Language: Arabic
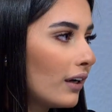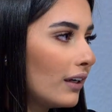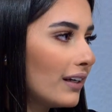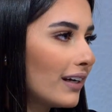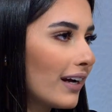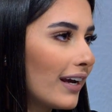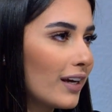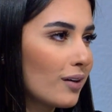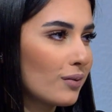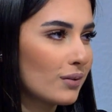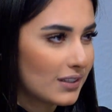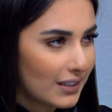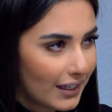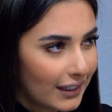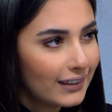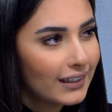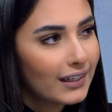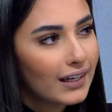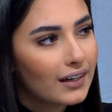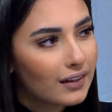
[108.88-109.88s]
ليك حاجه بس
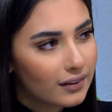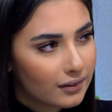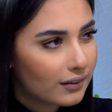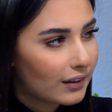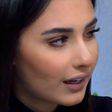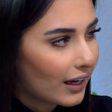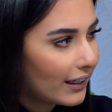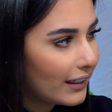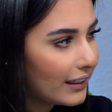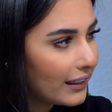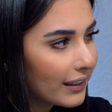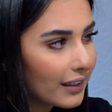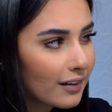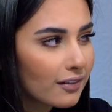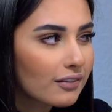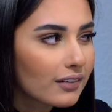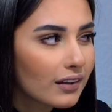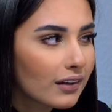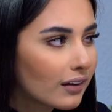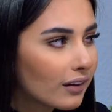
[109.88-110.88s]
احنا علينا
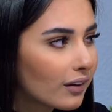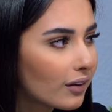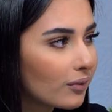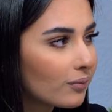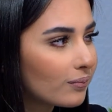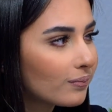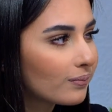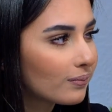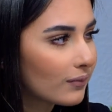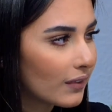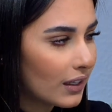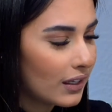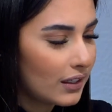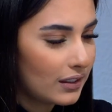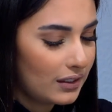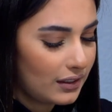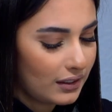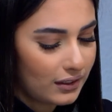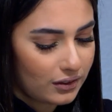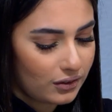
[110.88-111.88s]
فهي
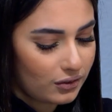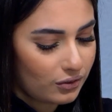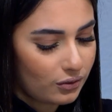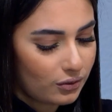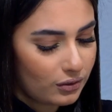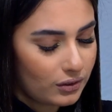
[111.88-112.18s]
دي كانت كل